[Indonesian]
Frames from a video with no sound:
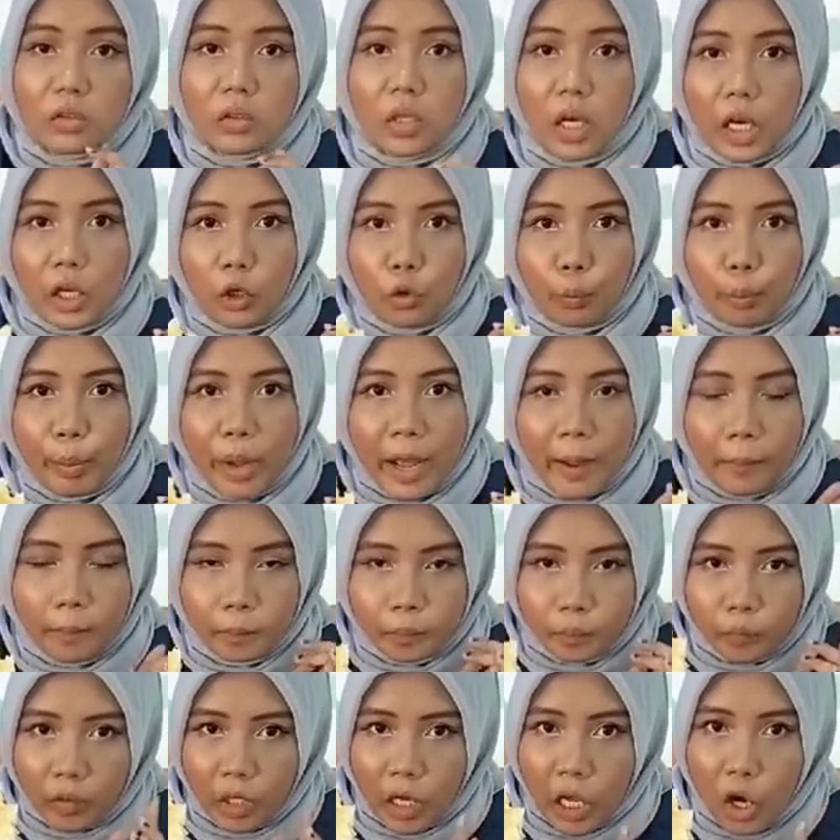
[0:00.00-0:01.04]
Jangan lupa
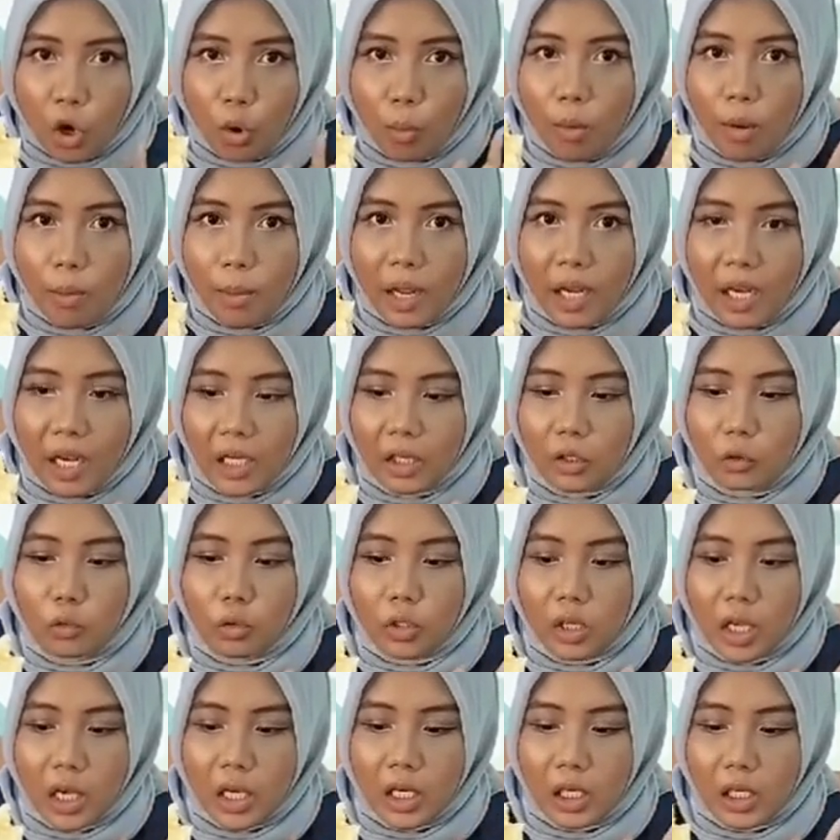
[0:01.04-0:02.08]
kalau mau makan
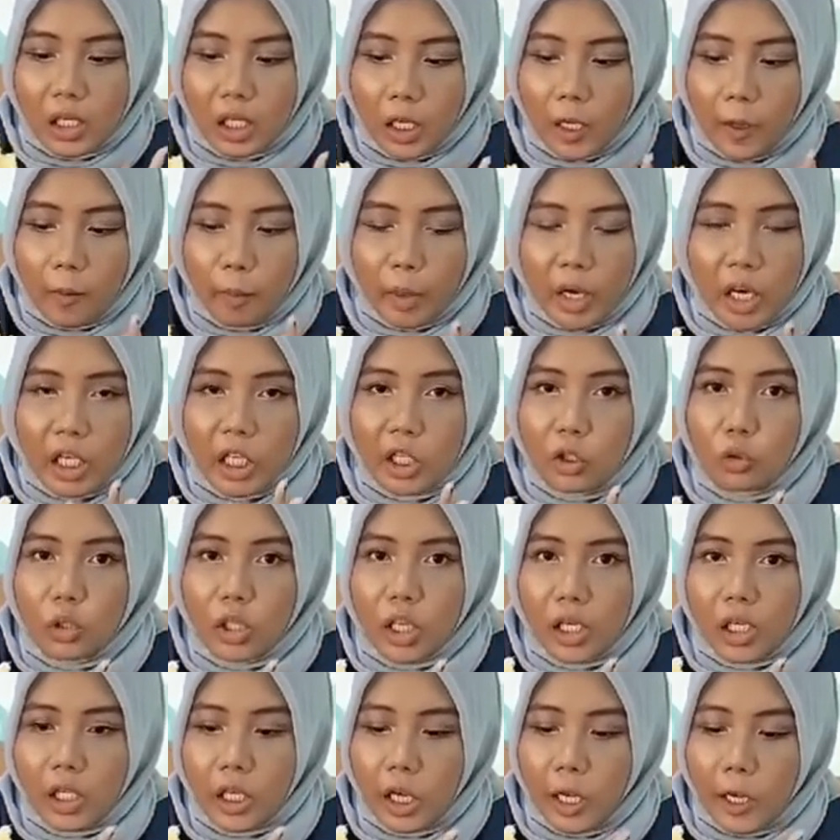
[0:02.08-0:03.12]
durian ini, apalagi
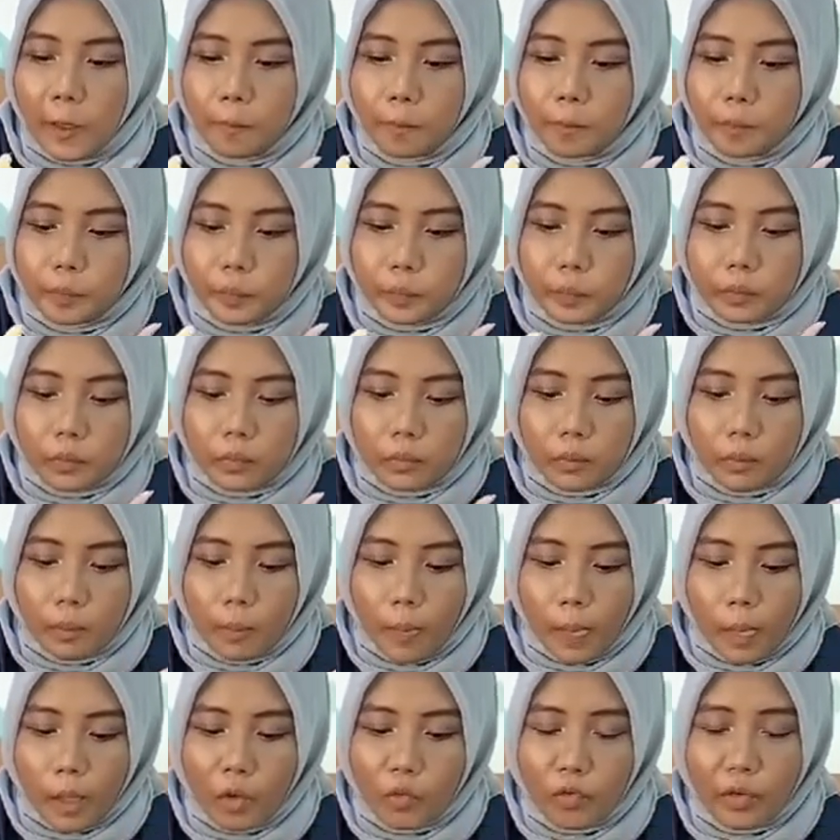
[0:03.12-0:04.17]
duriannya yang
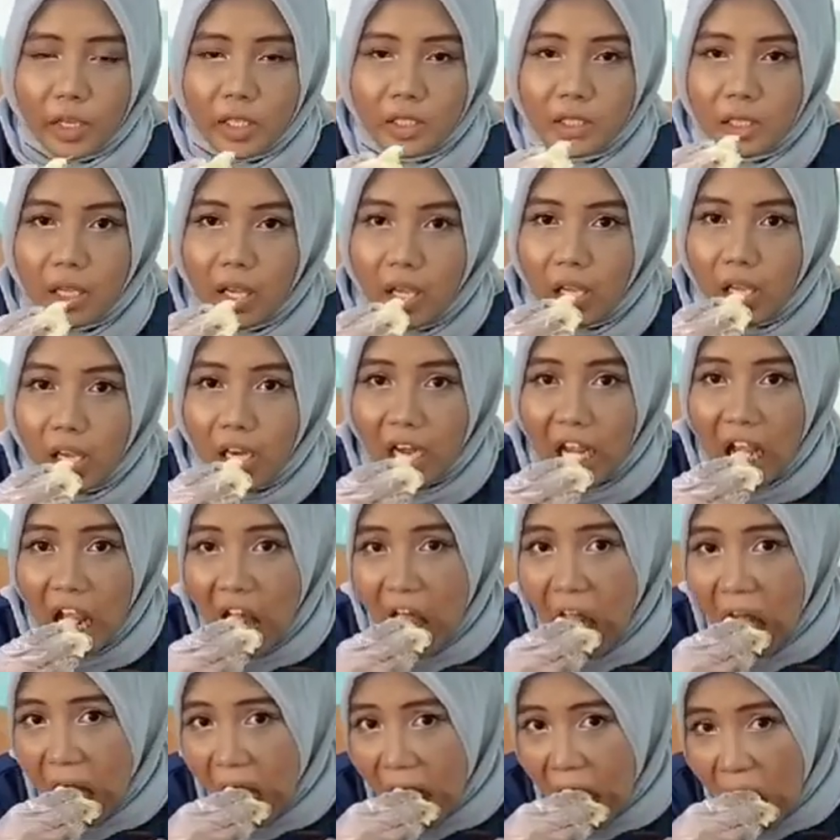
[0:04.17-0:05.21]
fresh kayak
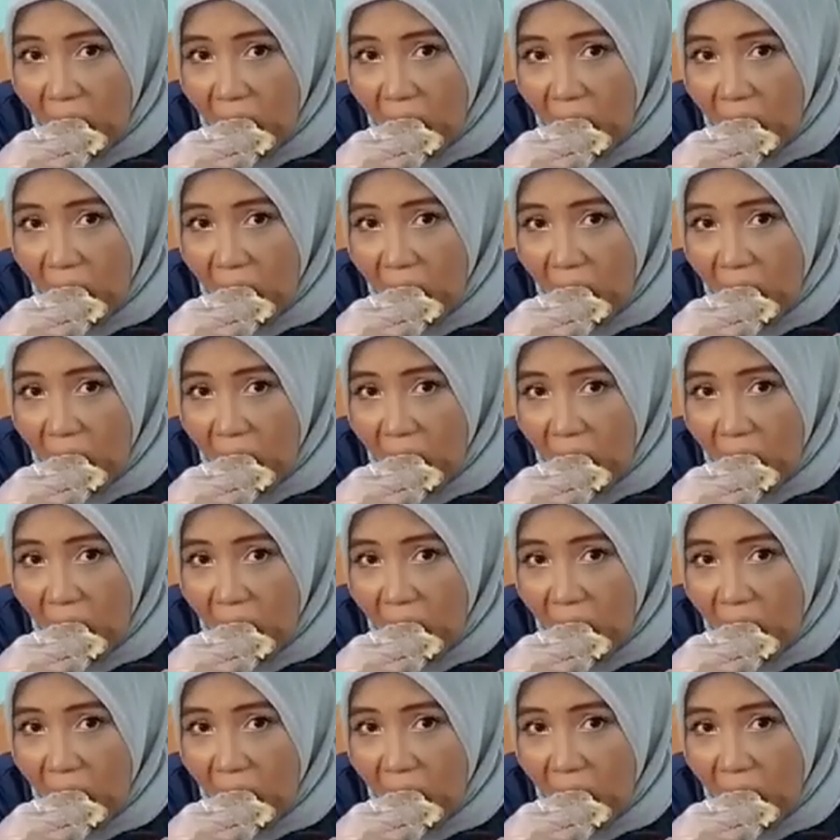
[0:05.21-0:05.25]
gini,